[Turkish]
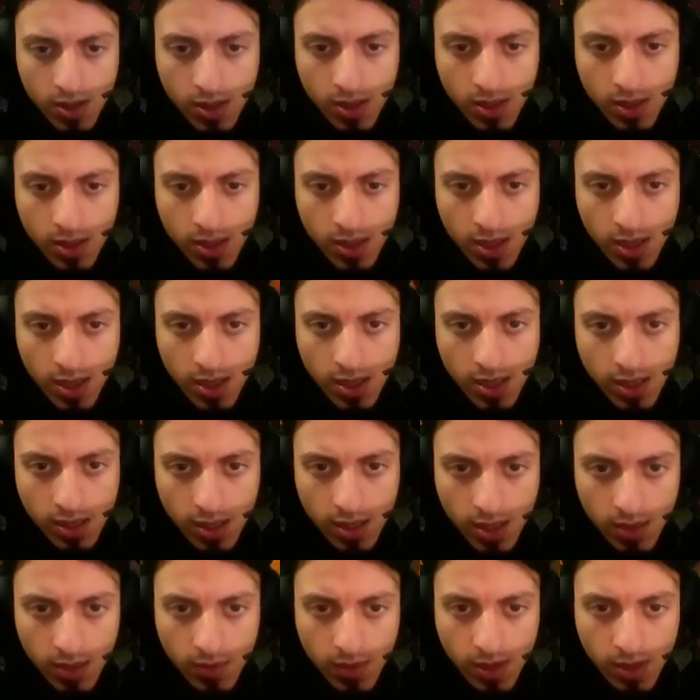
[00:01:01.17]
Yer
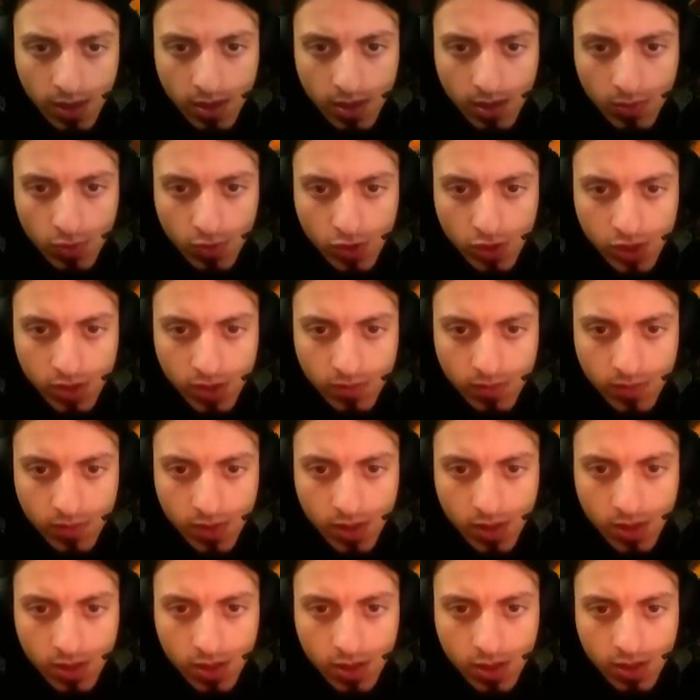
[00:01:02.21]
yatağını bir alalım hocam.
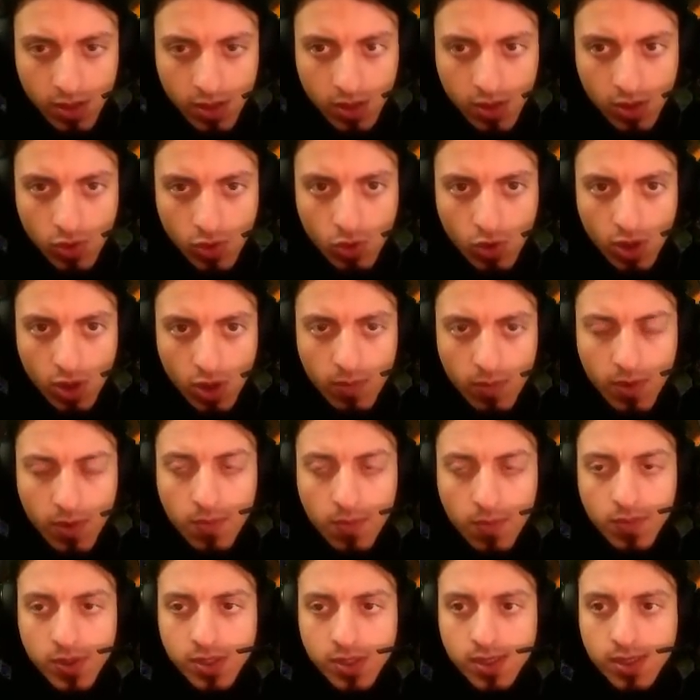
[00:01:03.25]
Dolap
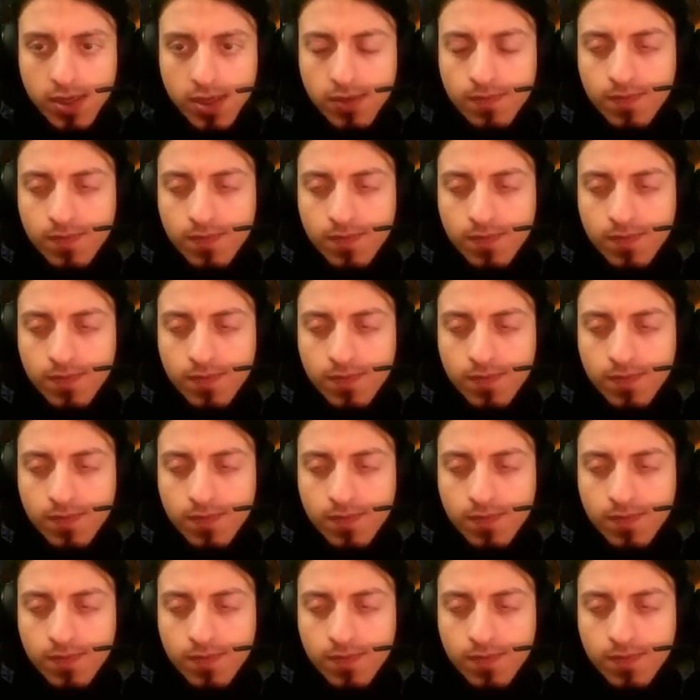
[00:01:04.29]
kapısı.